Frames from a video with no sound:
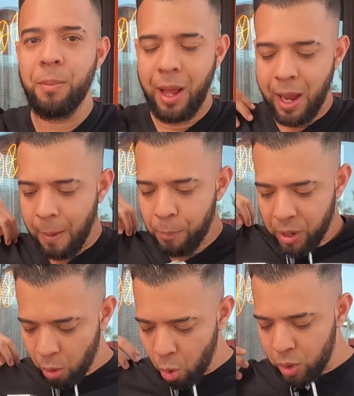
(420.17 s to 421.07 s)
primera vez que
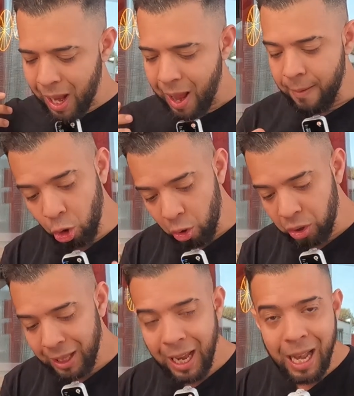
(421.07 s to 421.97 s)
pruebo una
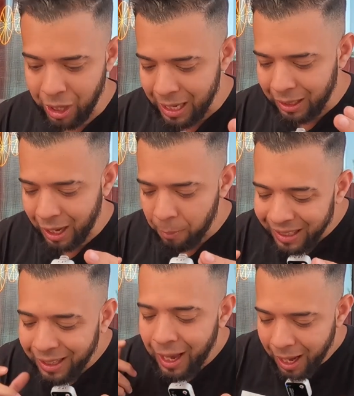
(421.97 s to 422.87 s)
donde, o sea,
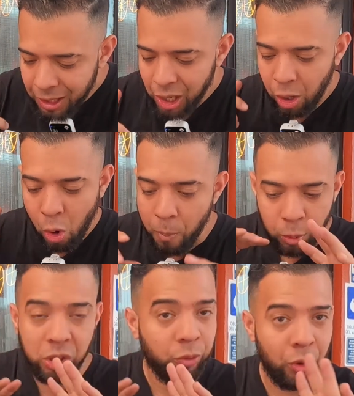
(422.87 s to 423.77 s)
literalmente es hecha
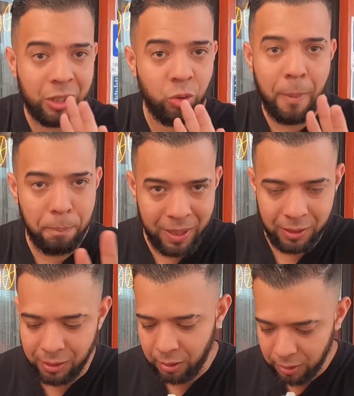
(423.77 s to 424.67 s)
como si fuese una
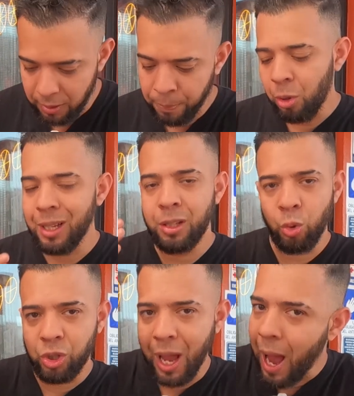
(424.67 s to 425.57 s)
pizza, ¿sí? Porque
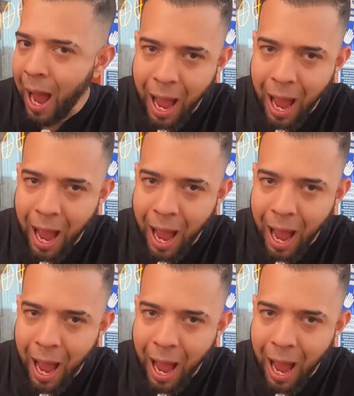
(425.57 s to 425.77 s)
se usa